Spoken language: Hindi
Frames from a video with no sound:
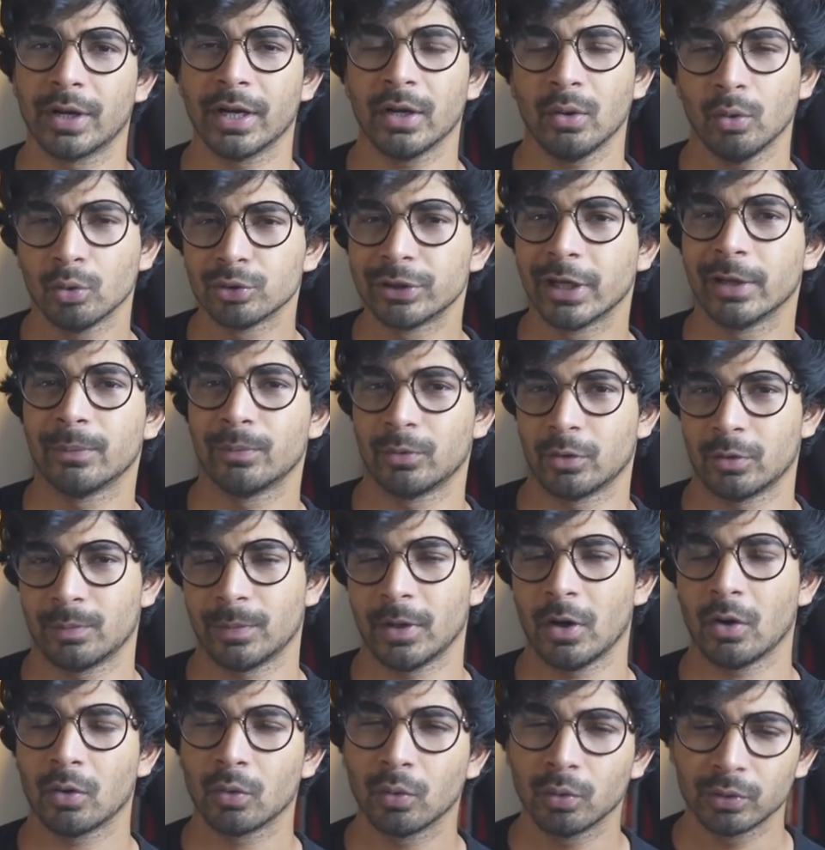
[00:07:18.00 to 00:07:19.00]
गए उदयपुर
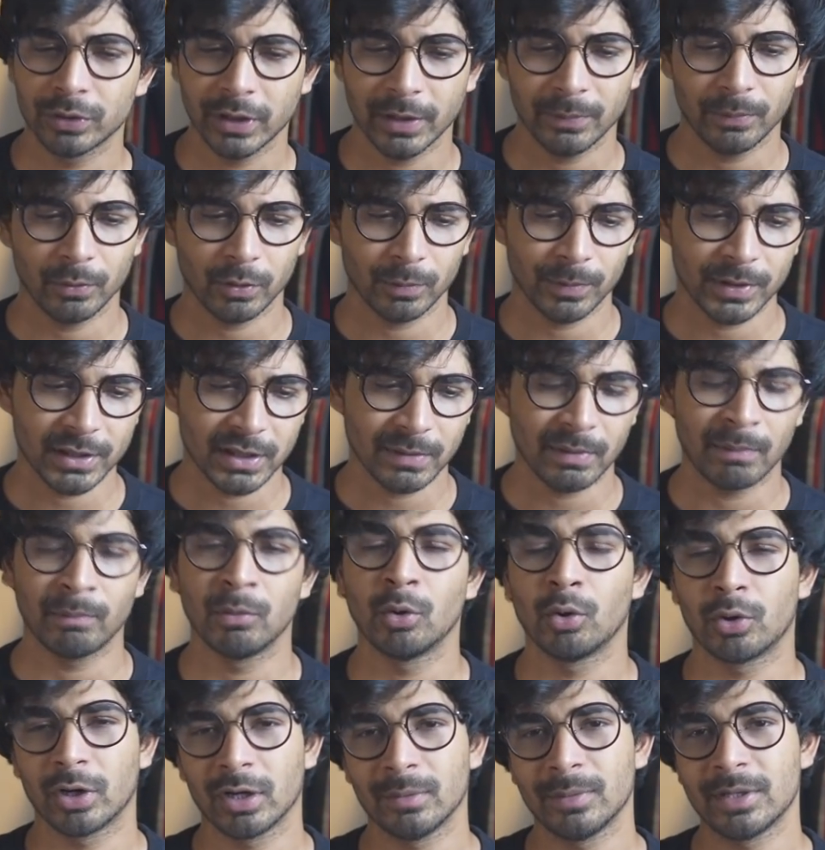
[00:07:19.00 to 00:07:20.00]
में और उदयपुर में जब
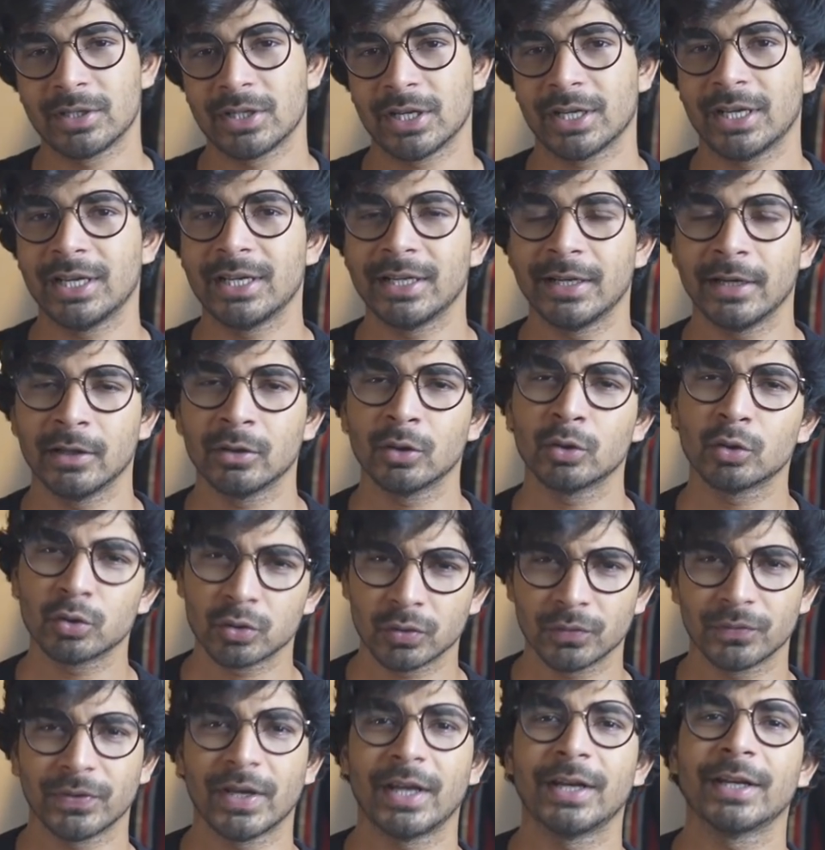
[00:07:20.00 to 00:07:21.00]
हमने होटल में चेक इन किया तो,
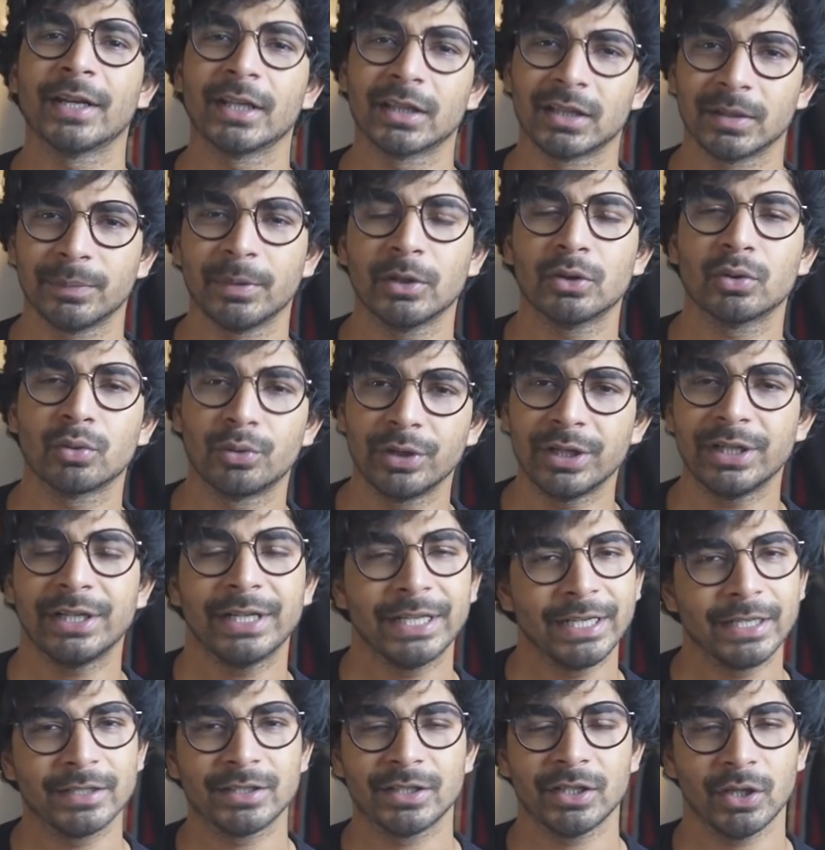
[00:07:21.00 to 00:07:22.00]
तो की तबियत थोड़ी
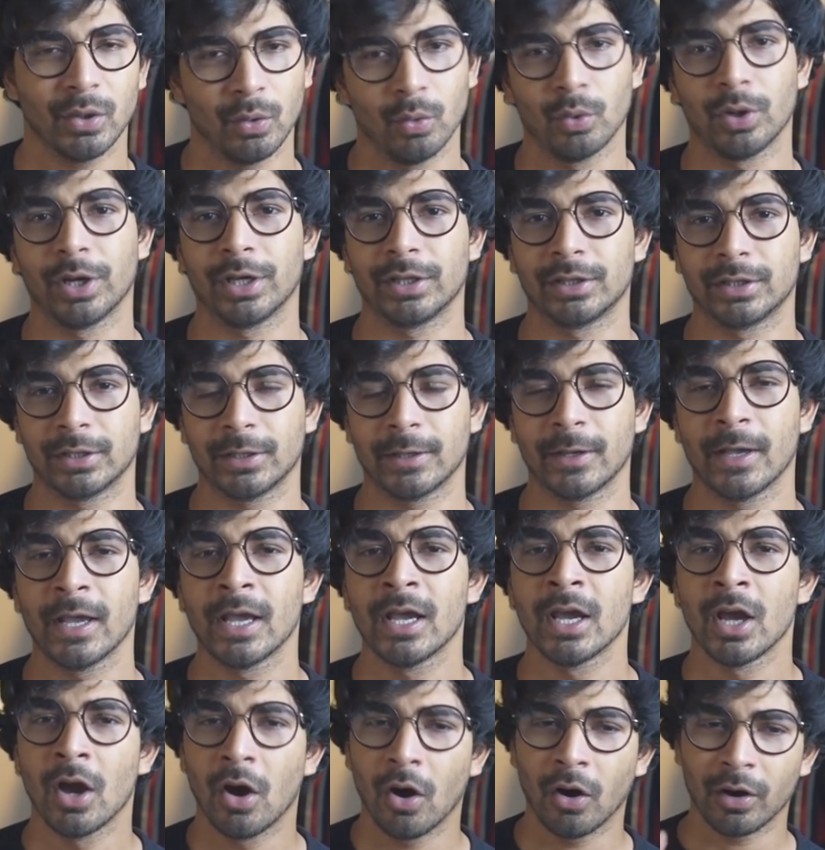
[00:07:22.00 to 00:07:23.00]
ठीक सी हो गई थी
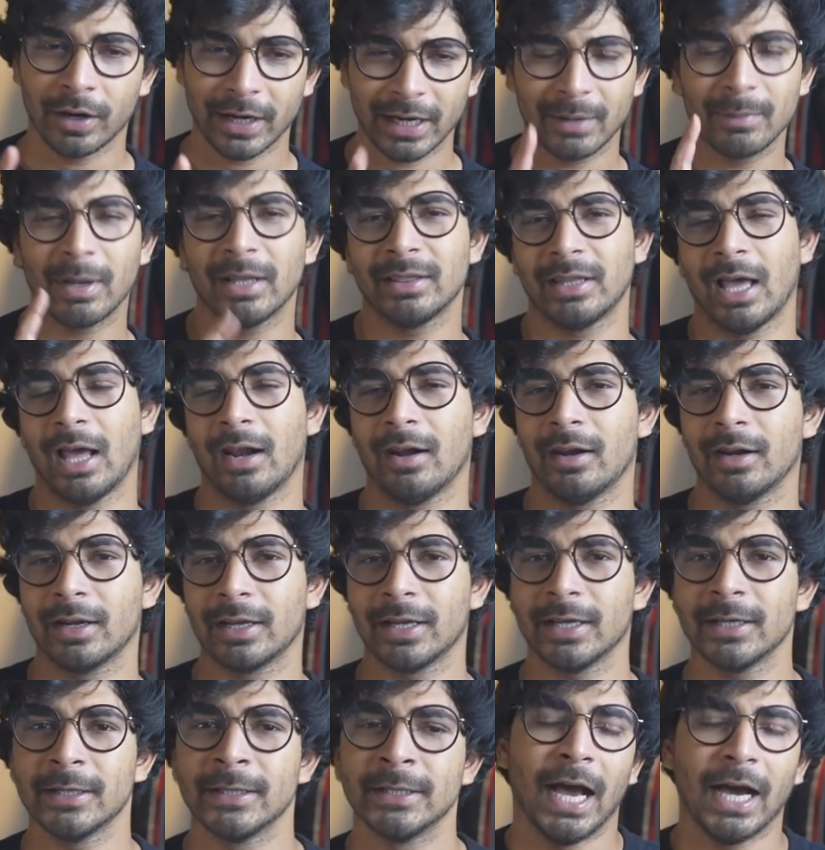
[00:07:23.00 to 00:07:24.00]
और एक बात ध्यान
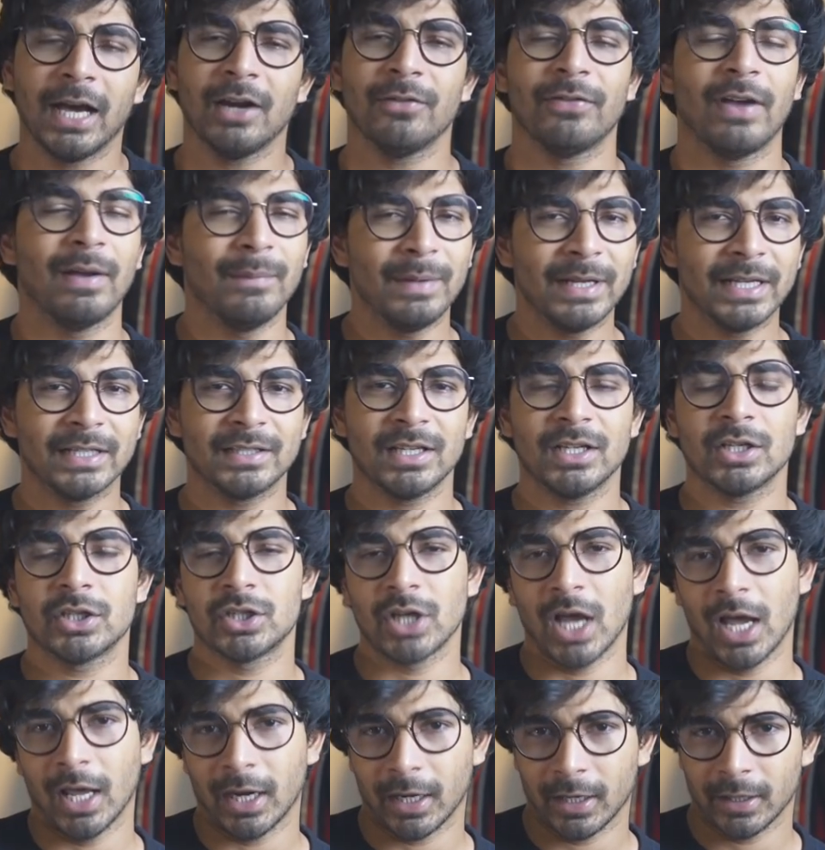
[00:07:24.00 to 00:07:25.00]
रखें अगर फैमिली के साथ
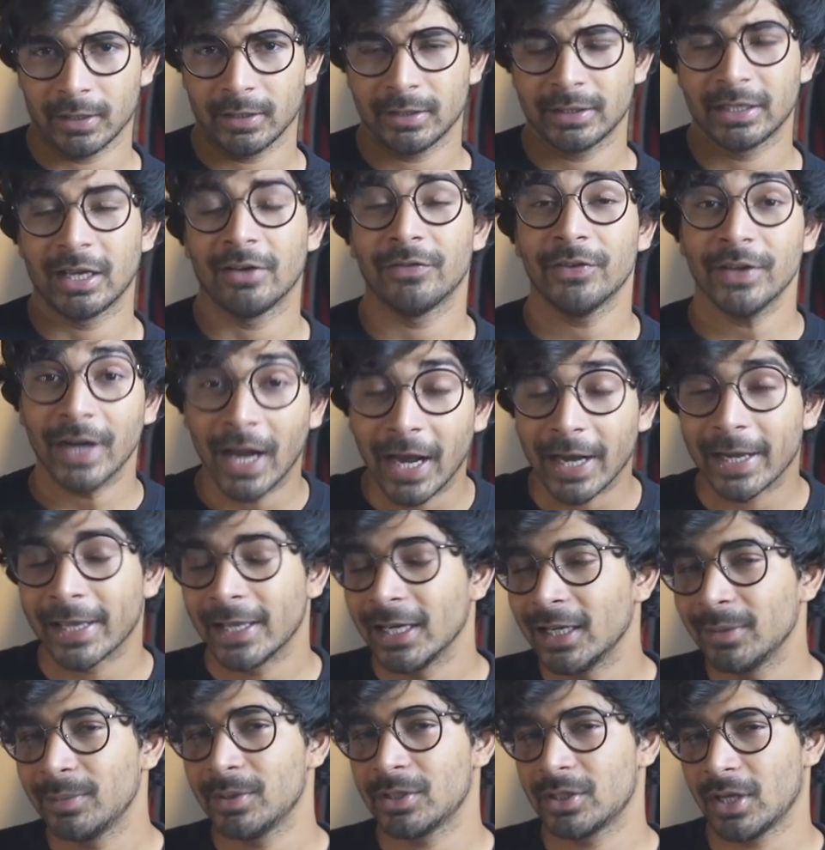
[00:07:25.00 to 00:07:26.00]
जा रहे हैं या फिर
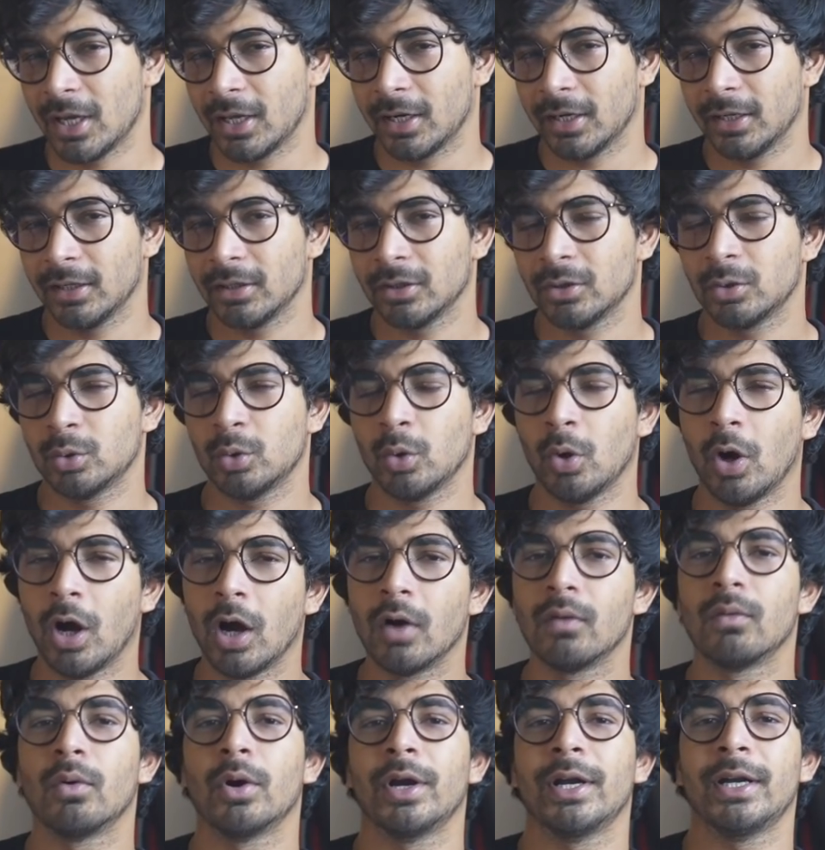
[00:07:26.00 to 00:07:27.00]
अकेले भी जा रहे हैं तो
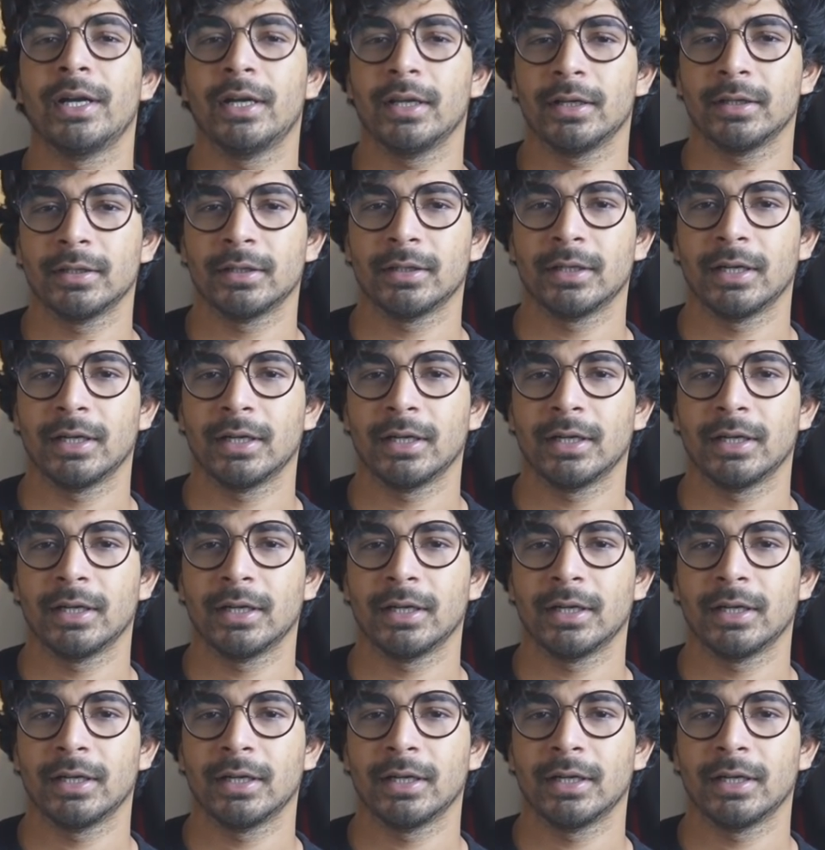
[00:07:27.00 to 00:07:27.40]
अवॉइड